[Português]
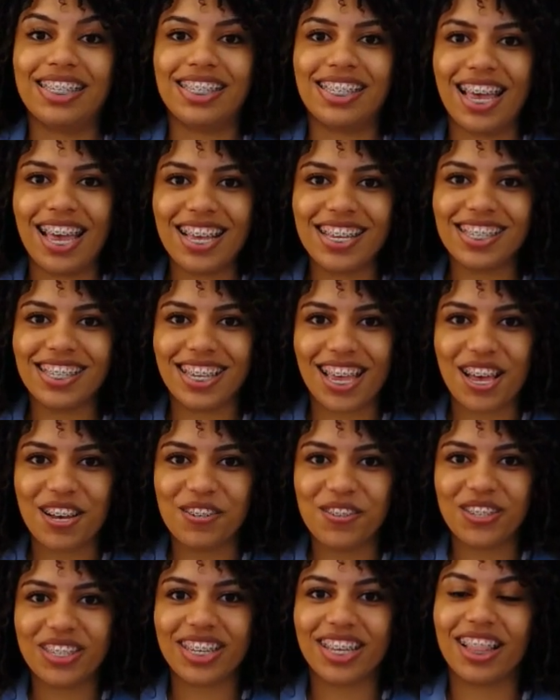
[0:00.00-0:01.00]
seis
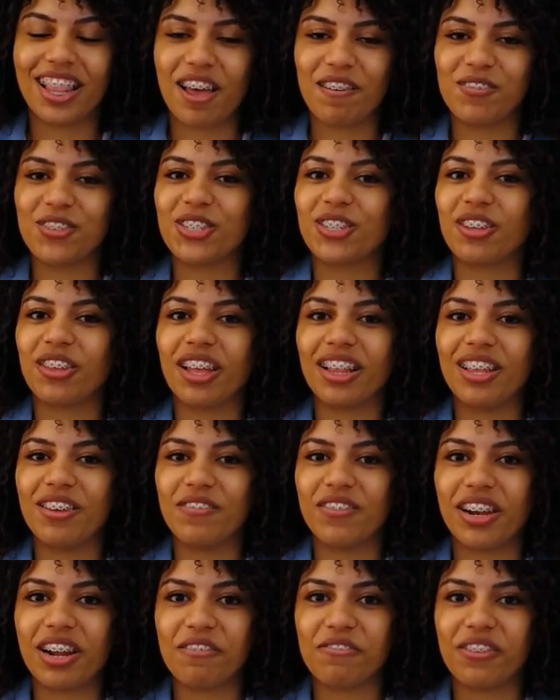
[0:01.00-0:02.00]
erros que levam seu
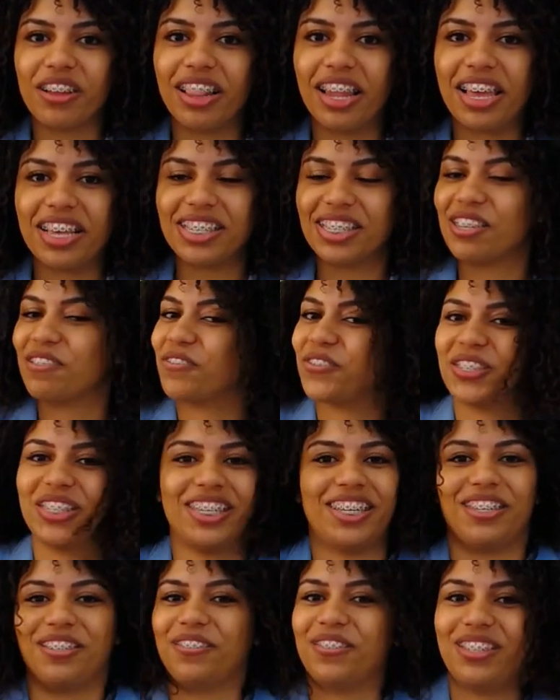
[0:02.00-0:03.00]
delivery à falência e você não